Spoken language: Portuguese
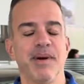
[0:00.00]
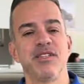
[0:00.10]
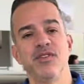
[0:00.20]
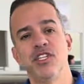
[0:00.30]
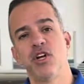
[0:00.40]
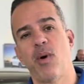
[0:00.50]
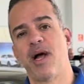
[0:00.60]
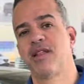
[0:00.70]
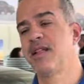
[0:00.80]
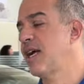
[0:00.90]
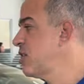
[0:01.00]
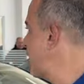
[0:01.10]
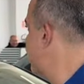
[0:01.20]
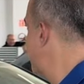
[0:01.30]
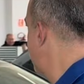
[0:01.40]
mais 24 em
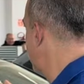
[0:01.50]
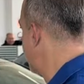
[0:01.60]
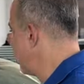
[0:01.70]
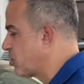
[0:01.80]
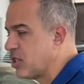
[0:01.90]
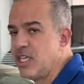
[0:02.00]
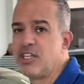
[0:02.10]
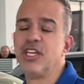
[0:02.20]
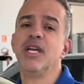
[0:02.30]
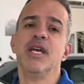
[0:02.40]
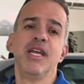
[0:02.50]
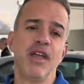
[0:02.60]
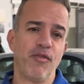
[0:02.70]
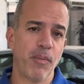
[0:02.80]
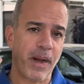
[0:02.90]
taxa zero no New City e
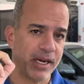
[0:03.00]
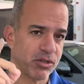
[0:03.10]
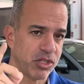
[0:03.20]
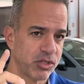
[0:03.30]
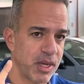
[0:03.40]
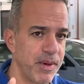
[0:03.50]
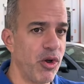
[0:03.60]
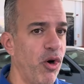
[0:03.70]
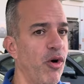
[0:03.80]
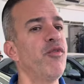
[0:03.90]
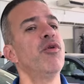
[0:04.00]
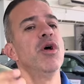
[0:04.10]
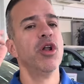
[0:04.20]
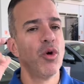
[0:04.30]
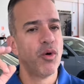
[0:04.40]
eu vou pagar no seu seminovo
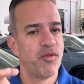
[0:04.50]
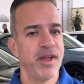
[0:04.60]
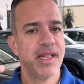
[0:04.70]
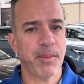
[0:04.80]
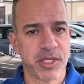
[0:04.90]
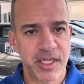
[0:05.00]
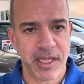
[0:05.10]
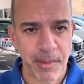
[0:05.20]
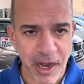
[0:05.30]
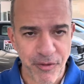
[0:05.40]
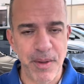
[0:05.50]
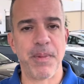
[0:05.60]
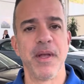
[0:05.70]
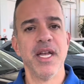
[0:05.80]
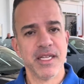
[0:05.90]
90% tabela FIP,
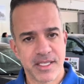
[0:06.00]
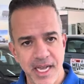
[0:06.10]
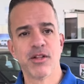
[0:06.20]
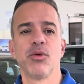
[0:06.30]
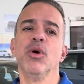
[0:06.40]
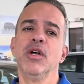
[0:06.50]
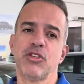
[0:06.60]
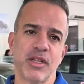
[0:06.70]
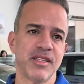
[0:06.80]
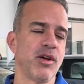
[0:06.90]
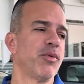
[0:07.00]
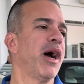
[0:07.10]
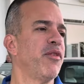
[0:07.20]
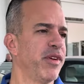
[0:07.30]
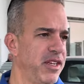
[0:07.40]
certo? Só trazer o
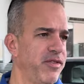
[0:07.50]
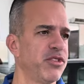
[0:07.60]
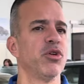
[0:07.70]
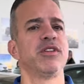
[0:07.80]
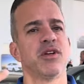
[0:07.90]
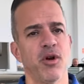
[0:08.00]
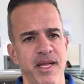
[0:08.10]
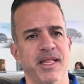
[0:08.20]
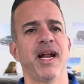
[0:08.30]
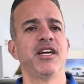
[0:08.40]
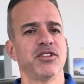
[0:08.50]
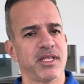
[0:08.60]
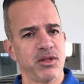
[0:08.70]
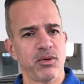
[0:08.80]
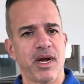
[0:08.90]
carro, ver as revisões, quilometragem,
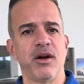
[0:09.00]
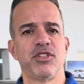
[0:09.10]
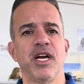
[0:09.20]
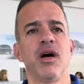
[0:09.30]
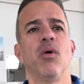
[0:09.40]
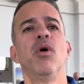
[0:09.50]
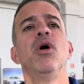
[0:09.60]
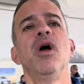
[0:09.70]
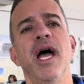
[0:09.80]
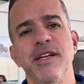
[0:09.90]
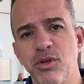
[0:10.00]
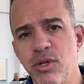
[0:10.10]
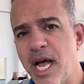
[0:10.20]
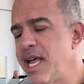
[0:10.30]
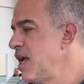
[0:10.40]
estado do carro. Consulte as condições, é isso
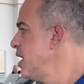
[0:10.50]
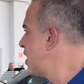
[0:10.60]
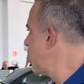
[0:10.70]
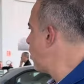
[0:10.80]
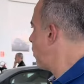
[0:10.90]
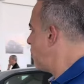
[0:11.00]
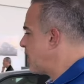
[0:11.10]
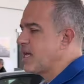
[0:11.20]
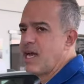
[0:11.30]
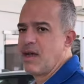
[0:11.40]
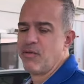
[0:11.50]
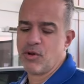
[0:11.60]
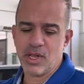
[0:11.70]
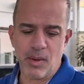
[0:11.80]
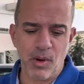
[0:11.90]
galera. daí. Então, máquina, eu
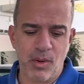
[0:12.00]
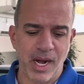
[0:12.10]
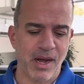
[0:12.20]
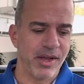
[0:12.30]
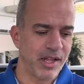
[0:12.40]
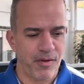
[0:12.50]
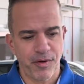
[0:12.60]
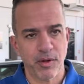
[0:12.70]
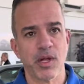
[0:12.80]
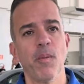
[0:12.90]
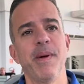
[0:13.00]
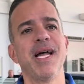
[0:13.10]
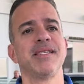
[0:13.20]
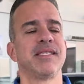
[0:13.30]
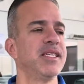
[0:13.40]
vou dar o meu carro, ah. ainda vai ah. faltar um
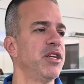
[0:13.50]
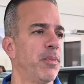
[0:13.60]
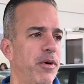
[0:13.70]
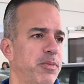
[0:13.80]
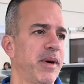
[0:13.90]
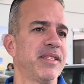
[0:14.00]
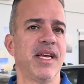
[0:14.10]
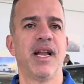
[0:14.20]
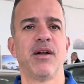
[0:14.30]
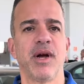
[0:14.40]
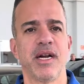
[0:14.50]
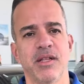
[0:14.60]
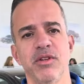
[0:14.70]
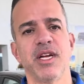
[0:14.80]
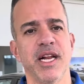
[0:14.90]
pedacinho. Posso parcelar no
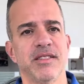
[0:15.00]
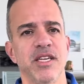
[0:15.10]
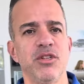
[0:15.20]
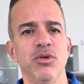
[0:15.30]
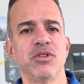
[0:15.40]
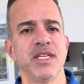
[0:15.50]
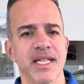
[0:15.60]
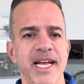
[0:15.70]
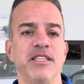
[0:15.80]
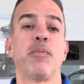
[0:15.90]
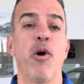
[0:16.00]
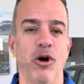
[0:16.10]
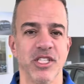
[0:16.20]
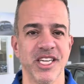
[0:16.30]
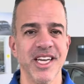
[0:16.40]
cartão de crédito sem juros em 10?
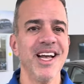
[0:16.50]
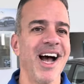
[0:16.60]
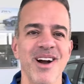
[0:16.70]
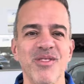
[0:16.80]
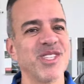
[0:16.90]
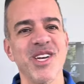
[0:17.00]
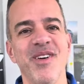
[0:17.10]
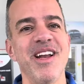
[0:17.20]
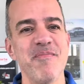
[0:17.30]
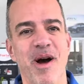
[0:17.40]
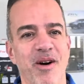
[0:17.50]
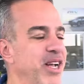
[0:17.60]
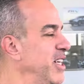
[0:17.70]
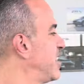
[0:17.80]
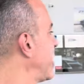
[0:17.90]
Pode. A condição é animal.
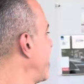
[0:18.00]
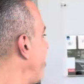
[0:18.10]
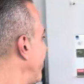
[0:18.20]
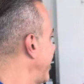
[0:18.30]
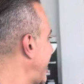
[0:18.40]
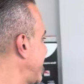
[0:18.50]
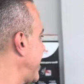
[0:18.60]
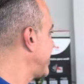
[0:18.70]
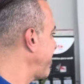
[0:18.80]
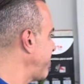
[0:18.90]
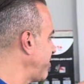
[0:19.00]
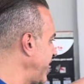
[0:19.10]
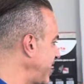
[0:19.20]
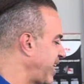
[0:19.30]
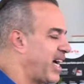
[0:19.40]
Tiagão, taxa zero,
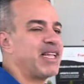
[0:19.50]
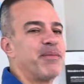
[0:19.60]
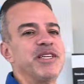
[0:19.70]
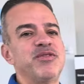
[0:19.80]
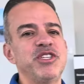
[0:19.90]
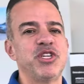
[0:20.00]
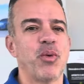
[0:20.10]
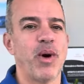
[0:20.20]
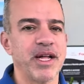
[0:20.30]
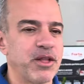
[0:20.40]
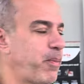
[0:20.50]
entrada mais 24